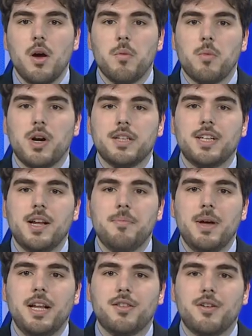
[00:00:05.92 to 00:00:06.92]
Buonasera e
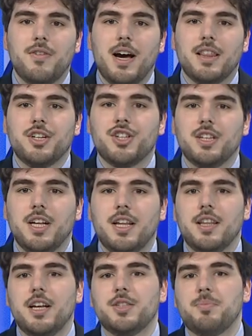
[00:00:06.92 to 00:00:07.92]
ben ritrovati
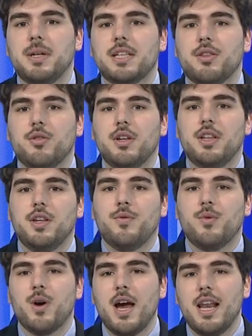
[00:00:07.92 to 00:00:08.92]
gentili telespettatori di
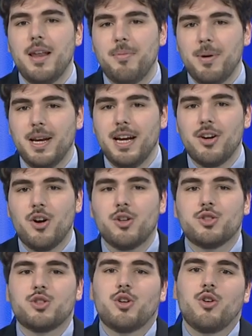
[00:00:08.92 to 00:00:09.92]
TVL per il
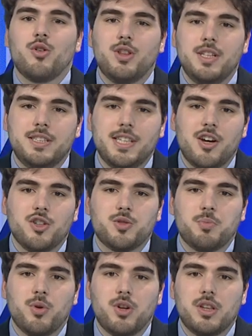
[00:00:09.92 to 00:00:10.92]
nostro notiziario
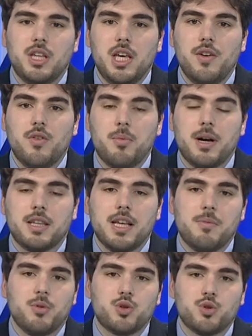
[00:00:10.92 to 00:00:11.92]
sportivo.
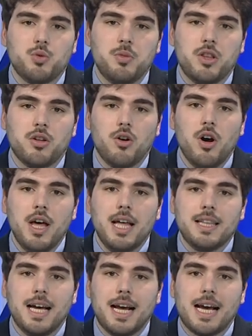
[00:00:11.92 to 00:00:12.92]
Partiamo subito
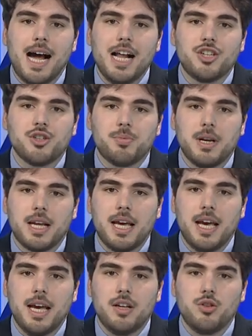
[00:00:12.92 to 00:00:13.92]
dal calcio
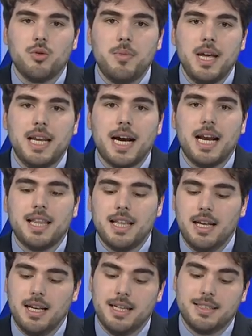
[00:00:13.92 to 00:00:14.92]
perché domenica la,
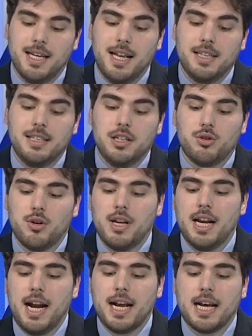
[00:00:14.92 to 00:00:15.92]
la, Serie D
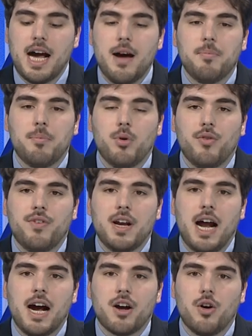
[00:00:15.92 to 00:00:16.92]
tornerà in campo, lo
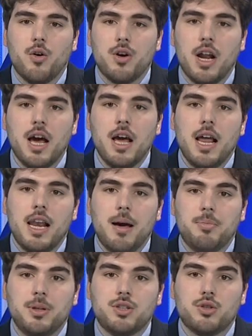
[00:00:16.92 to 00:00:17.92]
farà con
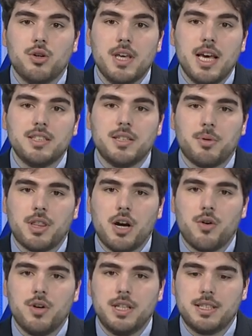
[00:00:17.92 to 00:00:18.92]
la Pistoiese,
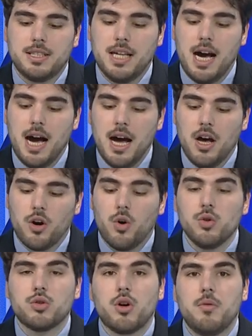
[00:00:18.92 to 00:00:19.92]
protagonista
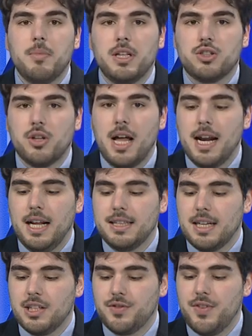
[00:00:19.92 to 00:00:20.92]
contro il Mezzolara in
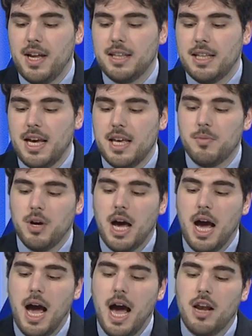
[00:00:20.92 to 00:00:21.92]
trasferta a
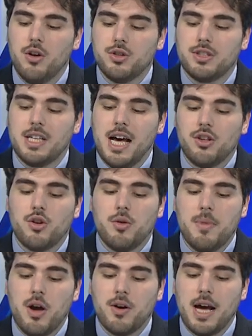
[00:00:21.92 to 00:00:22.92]
Imola allo stadio
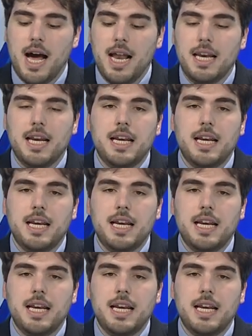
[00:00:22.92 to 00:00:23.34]
Romeo Galli.